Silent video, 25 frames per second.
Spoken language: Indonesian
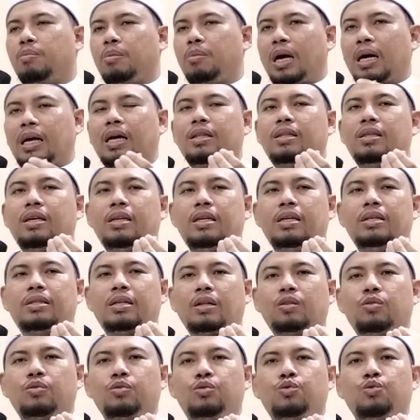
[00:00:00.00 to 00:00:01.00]
Bahkan jadi
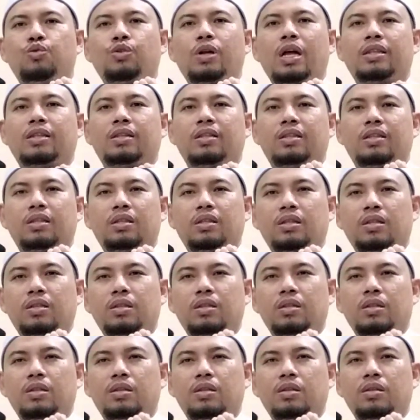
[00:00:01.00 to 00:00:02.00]
satu surat.
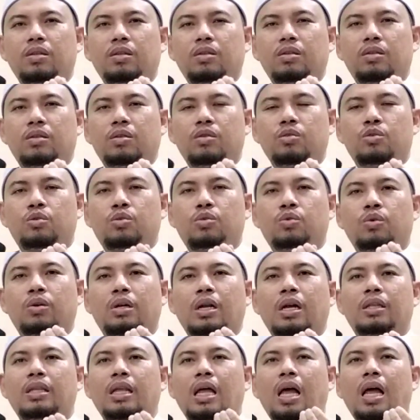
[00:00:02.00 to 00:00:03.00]

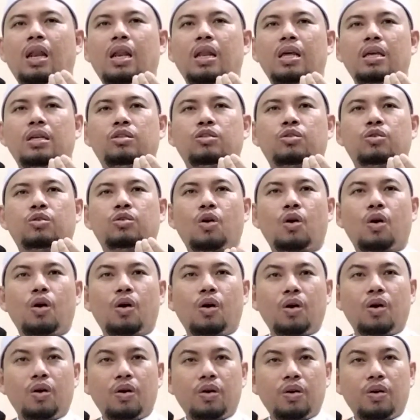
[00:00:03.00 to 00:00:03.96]
Surat Al-Isra.